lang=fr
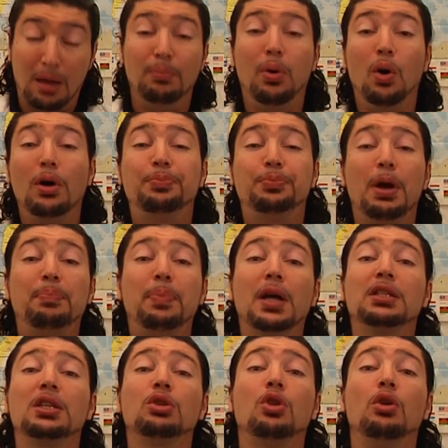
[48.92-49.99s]
Bon, et puis à
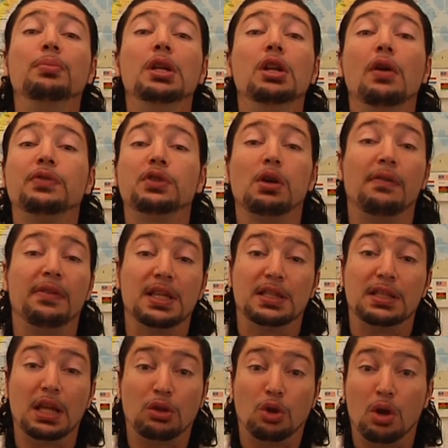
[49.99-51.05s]
partir de
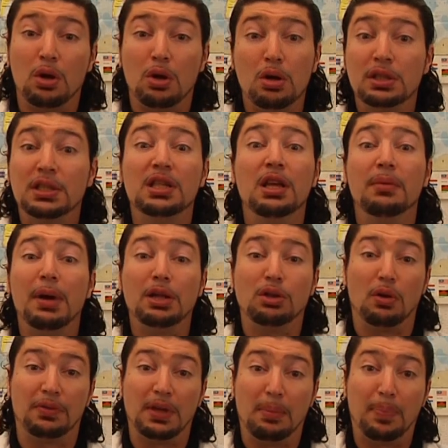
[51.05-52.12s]
1927, euh, le cinéma, il
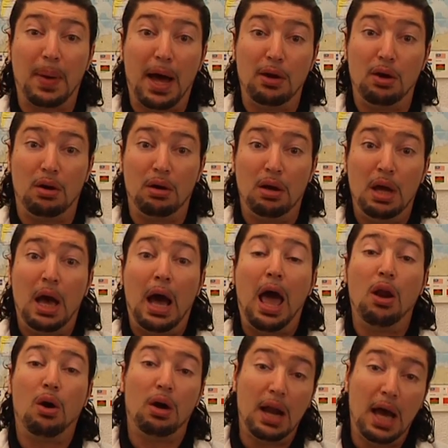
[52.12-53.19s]
devient parlant.
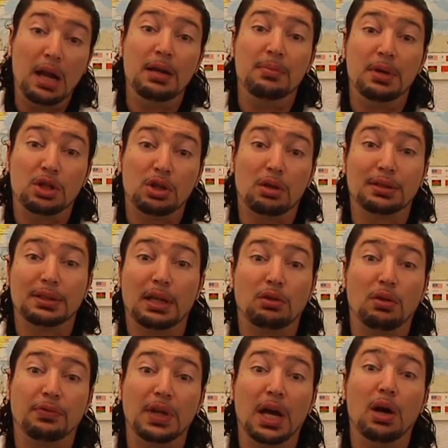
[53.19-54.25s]
Alors là, les méchants, ça
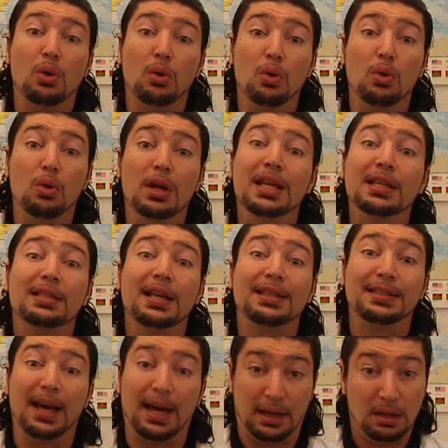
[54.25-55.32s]
devient euh, les
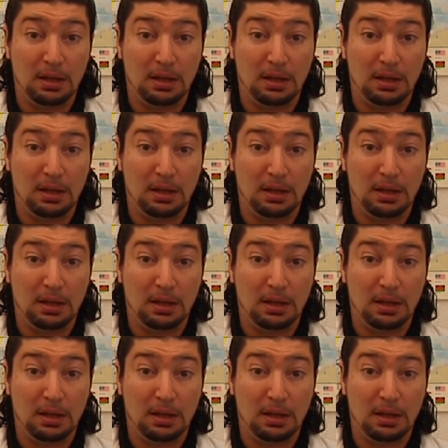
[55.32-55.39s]
Indiens.